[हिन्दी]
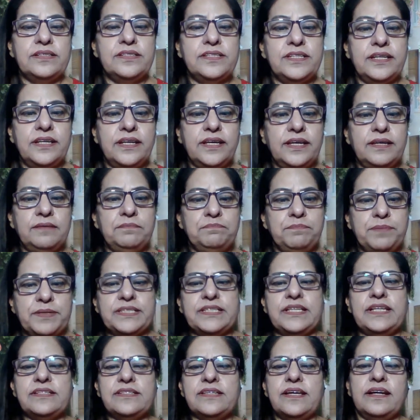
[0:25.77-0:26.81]
जिन्हें
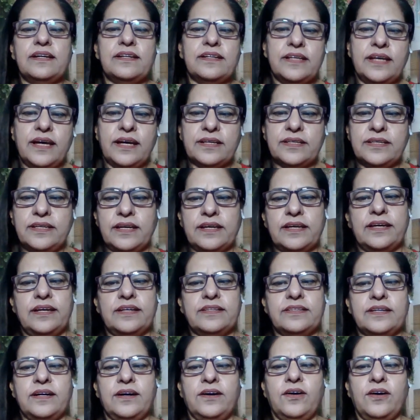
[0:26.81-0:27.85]
पिछले साल रिहा किया गया
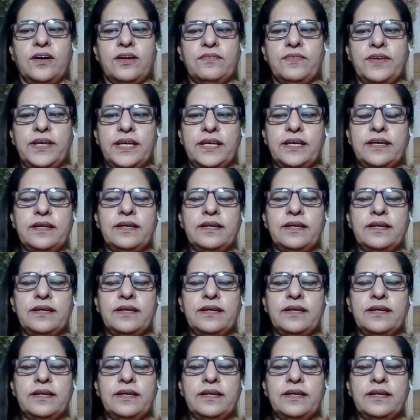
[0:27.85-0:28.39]
था और वे